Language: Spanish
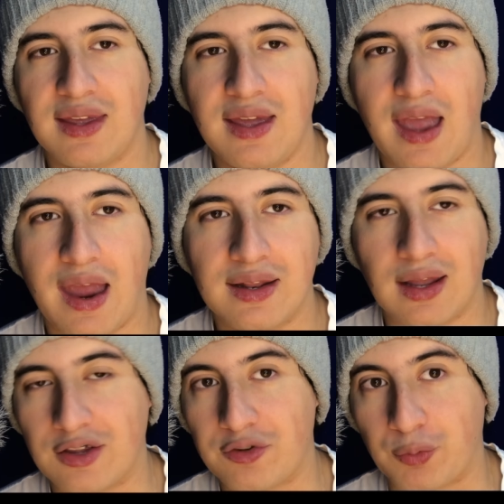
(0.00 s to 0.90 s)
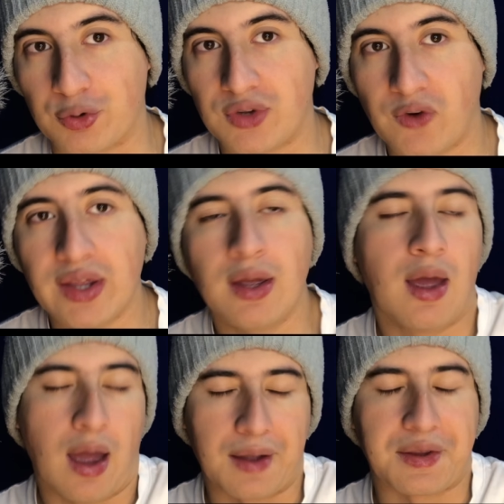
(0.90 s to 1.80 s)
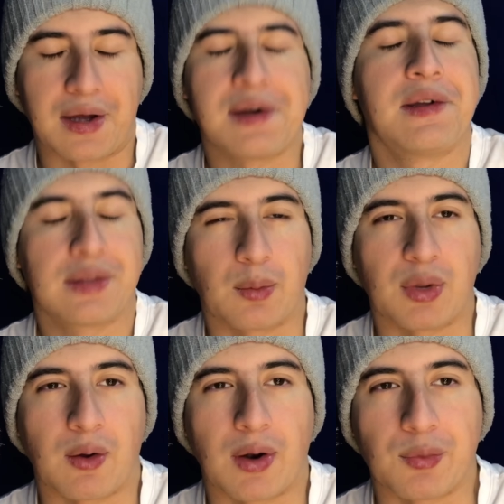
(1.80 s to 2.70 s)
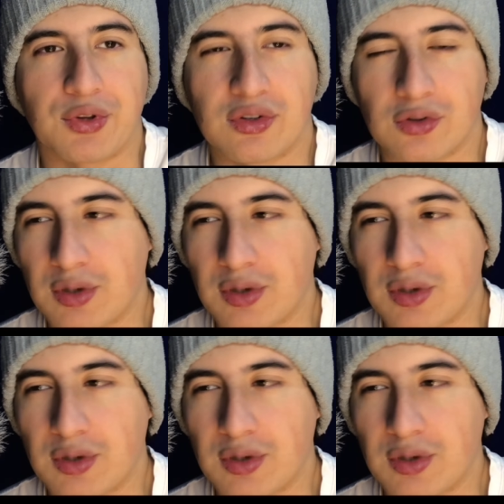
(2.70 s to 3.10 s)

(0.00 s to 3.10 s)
y en Spotify, allá también hablamos de estos